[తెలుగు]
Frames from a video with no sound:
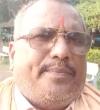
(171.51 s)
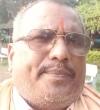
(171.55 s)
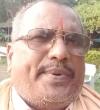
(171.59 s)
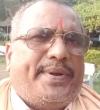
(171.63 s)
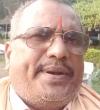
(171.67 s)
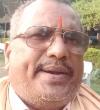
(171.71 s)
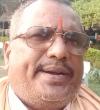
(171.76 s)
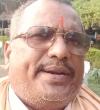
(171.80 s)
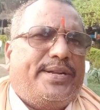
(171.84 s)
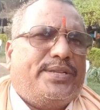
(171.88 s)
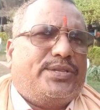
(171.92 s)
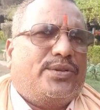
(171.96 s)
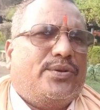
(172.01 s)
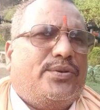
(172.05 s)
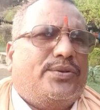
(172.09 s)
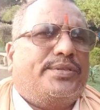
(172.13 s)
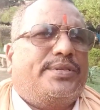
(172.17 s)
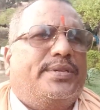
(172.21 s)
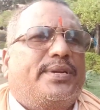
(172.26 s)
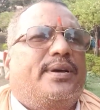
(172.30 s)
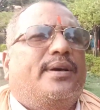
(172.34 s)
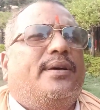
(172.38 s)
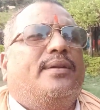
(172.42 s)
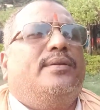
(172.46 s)
పన్నెండు
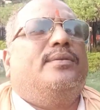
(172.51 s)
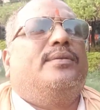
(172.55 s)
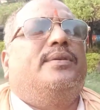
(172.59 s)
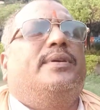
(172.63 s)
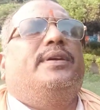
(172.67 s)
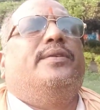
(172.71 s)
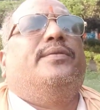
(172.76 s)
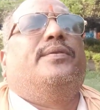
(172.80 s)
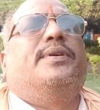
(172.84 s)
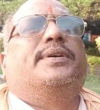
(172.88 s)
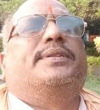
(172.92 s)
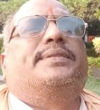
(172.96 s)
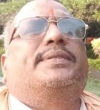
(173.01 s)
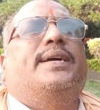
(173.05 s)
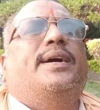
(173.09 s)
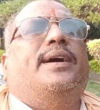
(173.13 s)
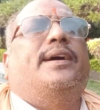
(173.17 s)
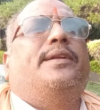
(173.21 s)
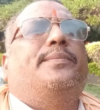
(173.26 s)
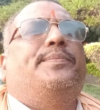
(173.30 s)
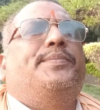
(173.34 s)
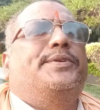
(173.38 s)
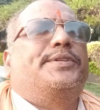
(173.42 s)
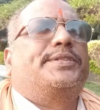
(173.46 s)
సంవత్సరాలకి
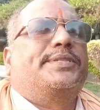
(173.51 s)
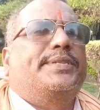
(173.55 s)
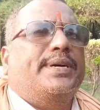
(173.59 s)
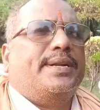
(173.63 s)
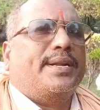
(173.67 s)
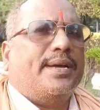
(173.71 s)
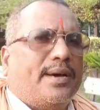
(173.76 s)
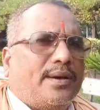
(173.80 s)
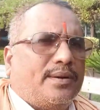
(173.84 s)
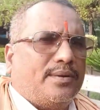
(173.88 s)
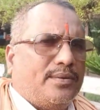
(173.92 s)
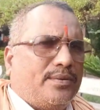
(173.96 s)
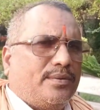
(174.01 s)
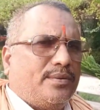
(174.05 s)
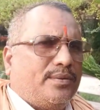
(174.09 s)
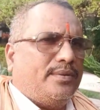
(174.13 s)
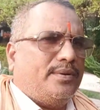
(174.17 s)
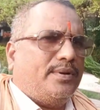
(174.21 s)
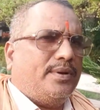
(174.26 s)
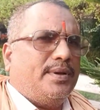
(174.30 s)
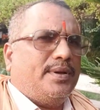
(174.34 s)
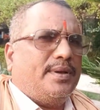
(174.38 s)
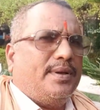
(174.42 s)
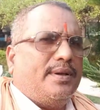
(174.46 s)
ఒకసారి పుష్కరాలు
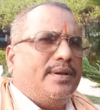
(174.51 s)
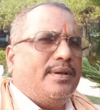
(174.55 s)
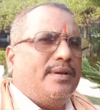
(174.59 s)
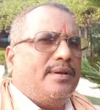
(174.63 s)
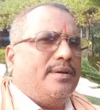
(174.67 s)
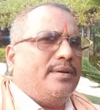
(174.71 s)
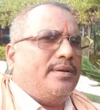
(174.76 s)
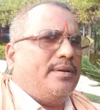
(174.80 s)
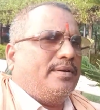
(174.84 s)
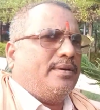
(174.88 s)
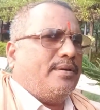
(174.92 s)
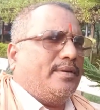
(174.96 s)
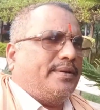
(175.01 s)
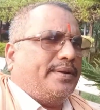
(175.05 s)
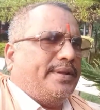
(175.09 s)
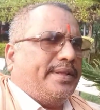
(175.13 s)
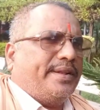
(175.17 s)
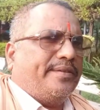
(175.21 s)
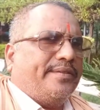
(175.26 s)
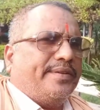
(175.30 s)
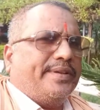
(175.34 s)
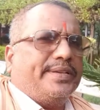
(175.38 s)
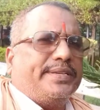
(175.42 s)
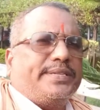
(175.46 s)

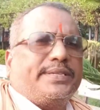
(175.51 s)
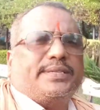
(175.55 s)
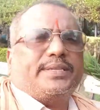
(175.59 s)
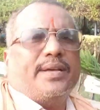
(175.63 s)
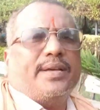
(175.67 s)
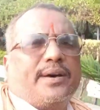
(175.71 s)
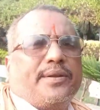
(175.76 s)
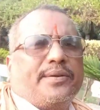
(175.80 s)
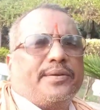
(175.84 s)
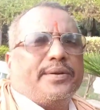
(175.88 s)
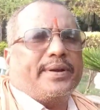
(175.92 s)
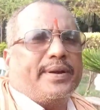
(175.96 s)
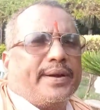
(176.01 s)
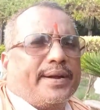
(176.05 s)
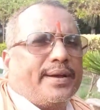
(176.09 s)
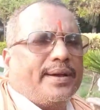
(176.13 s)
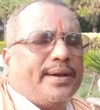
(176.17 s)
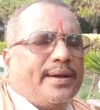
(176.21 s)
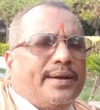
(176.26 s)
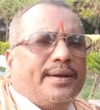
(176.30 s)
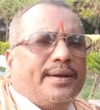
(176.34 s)
నిర్వహిస్తారు ఇక్కడ